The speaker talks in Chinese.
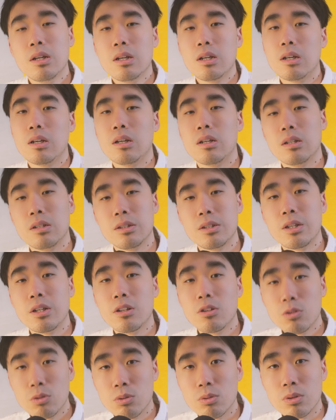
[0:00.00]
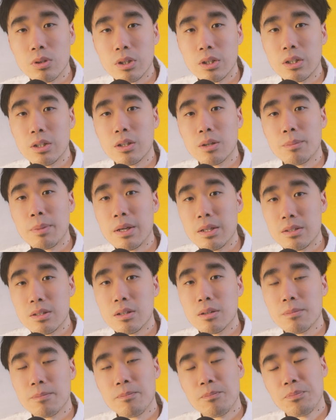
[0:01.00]
呃精度的一个倍
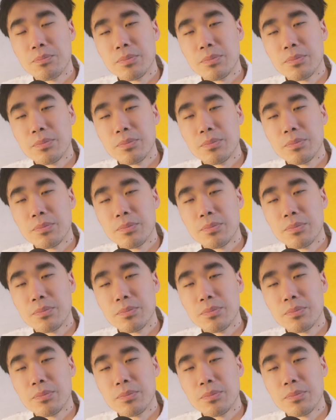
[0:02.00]
增。